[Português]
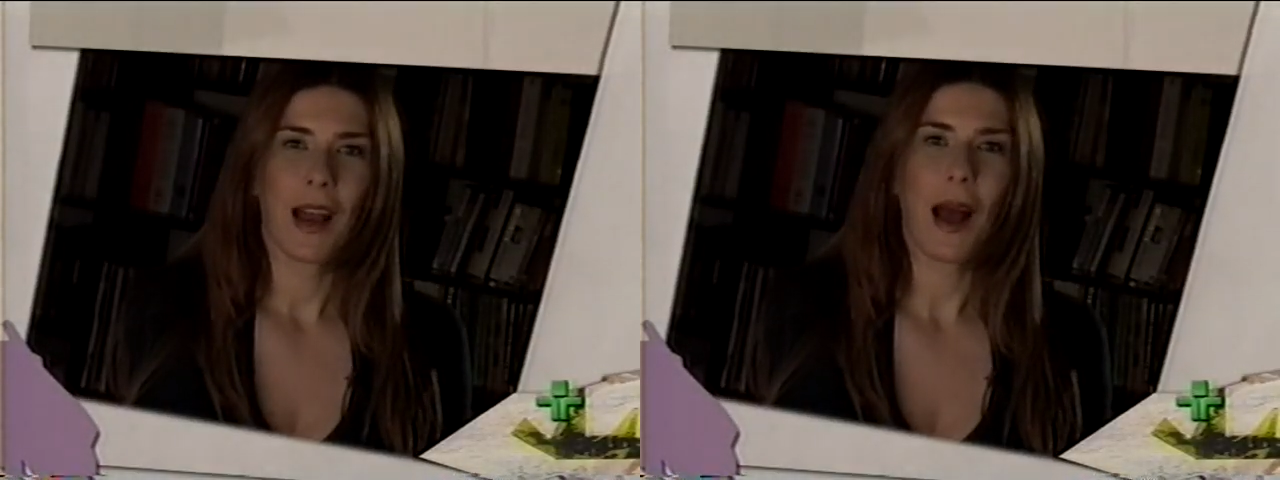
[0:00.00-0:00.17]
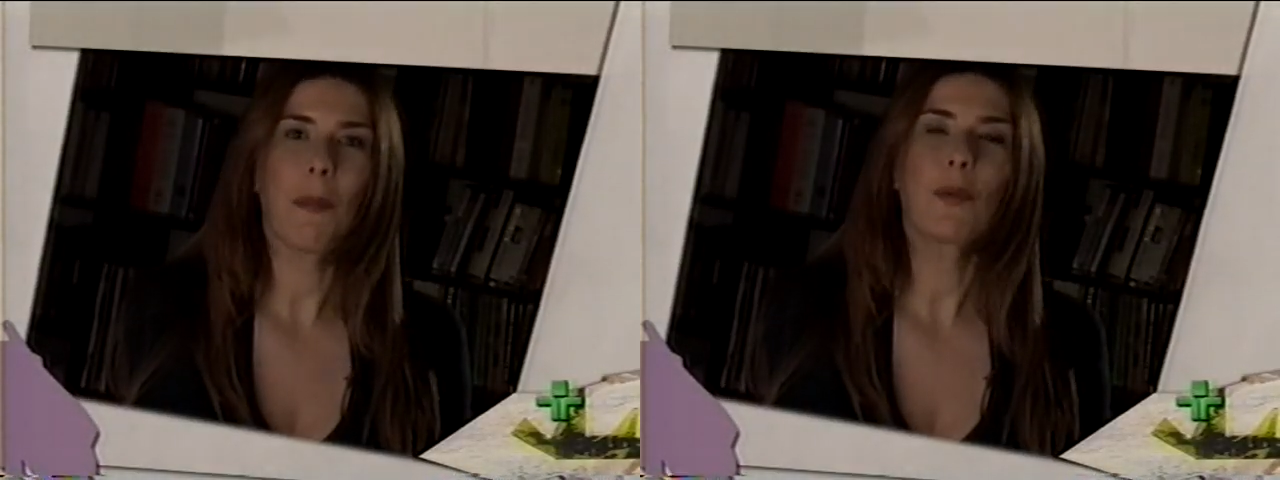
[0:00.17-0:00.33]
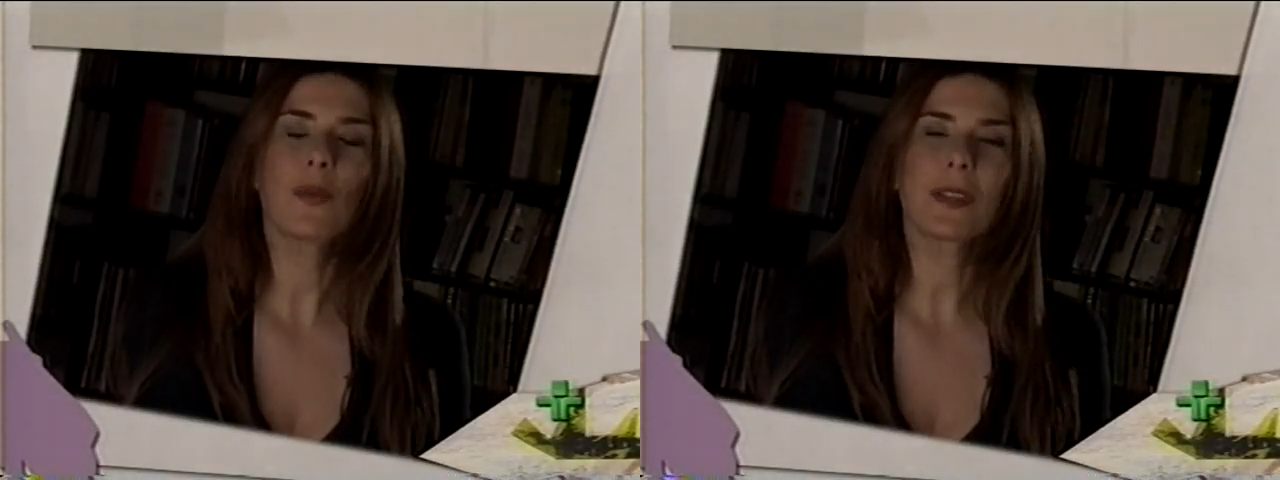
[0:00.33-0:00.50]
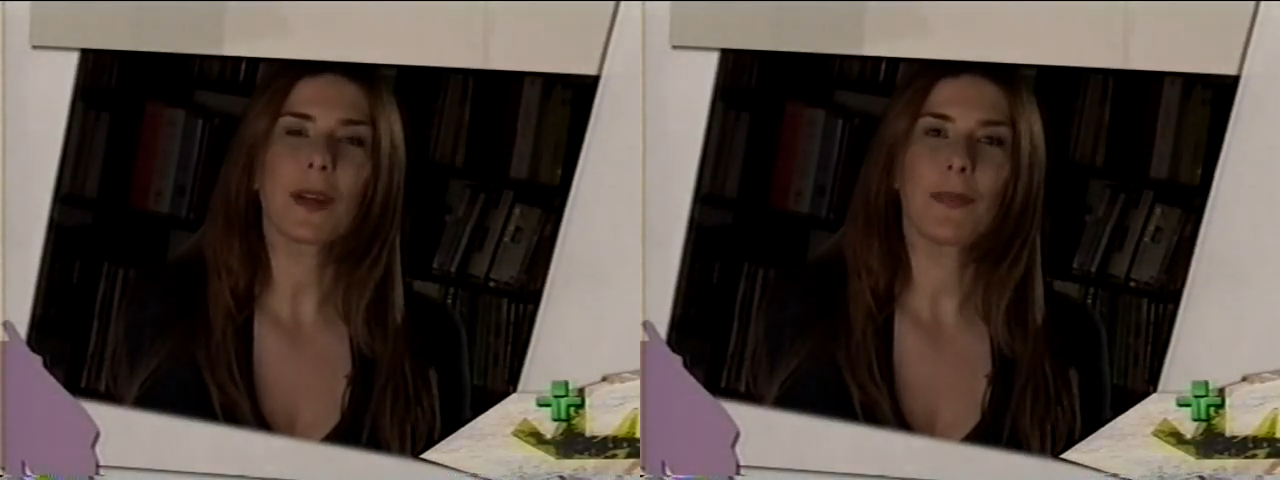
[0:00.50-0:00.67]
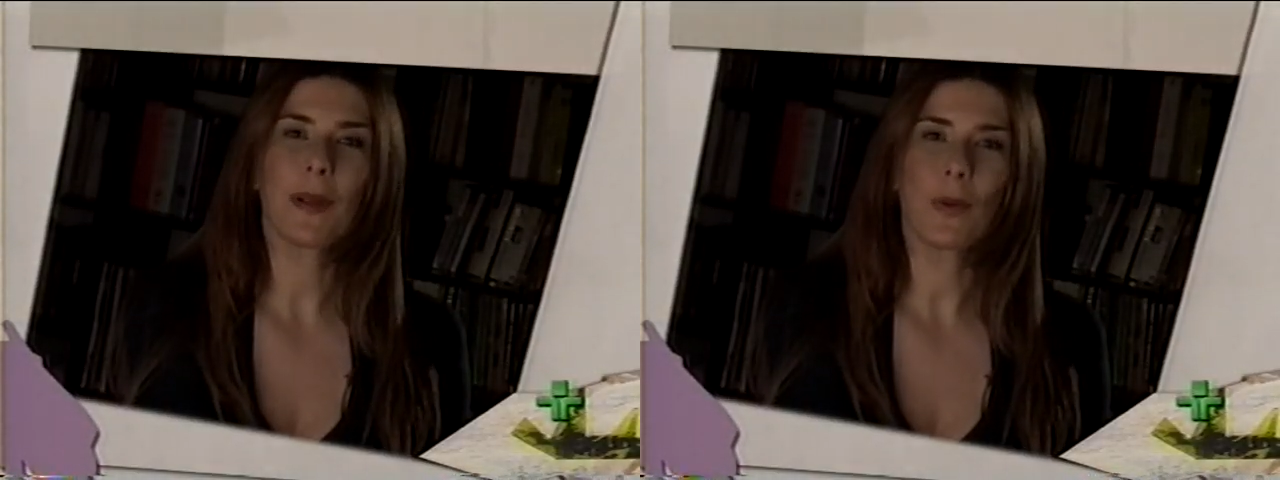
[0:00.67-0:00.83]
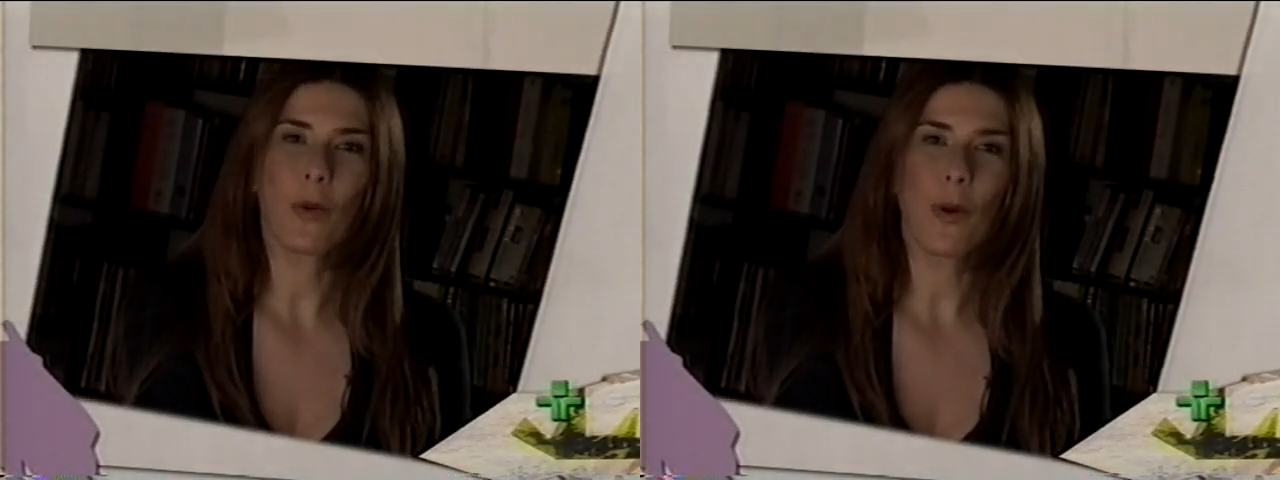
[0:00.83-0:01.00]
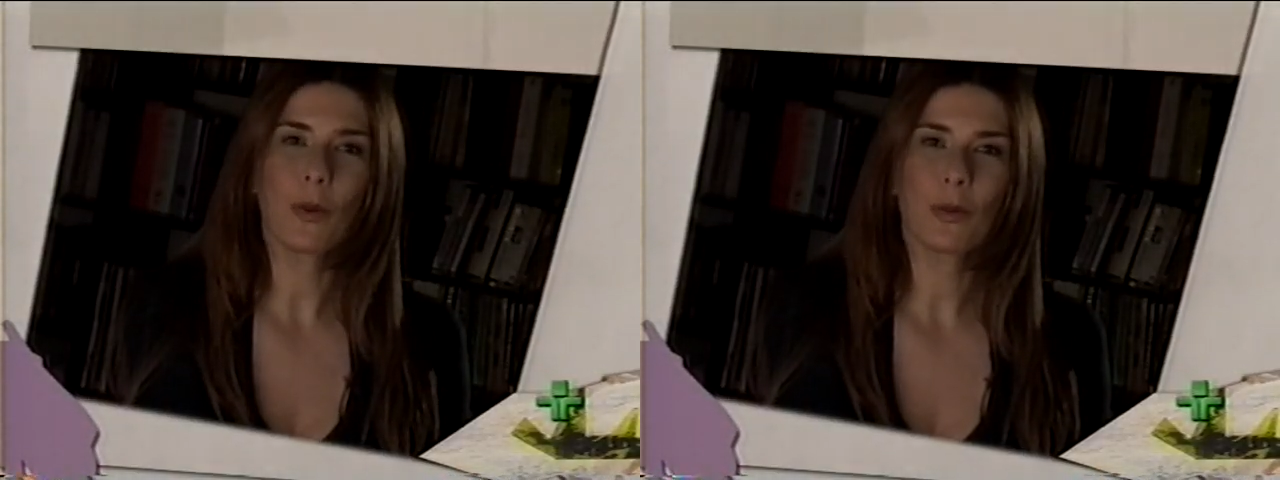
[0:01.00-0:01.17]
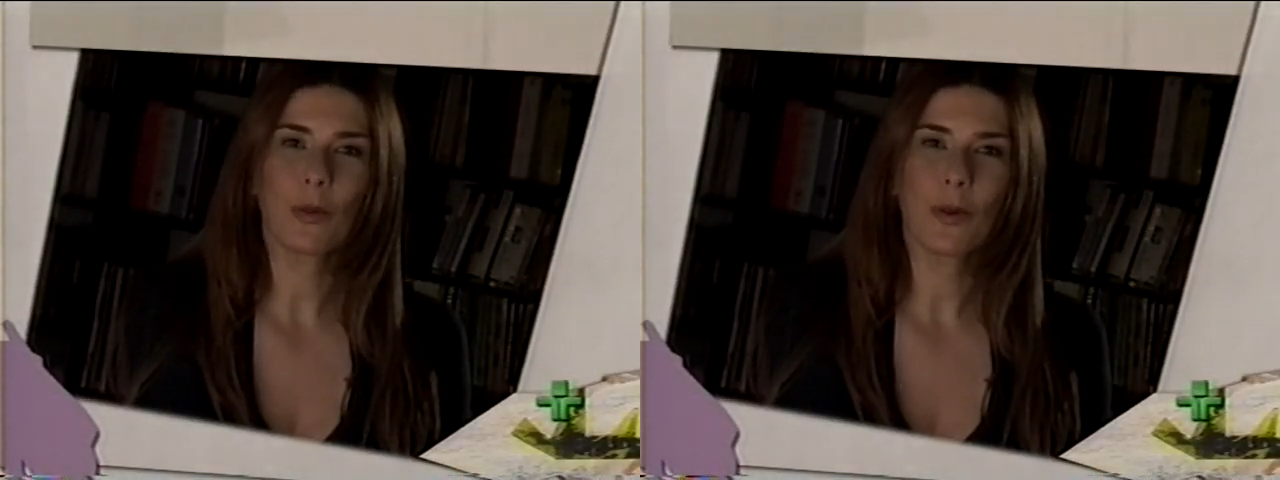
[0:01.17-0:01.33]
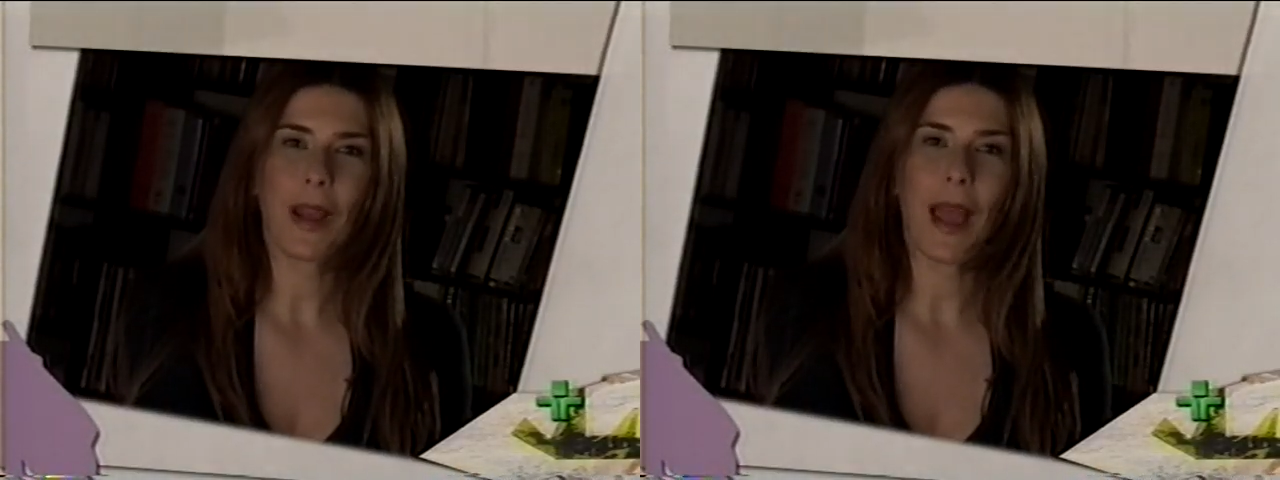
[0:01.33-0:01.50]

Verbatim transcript: a busca pelo outro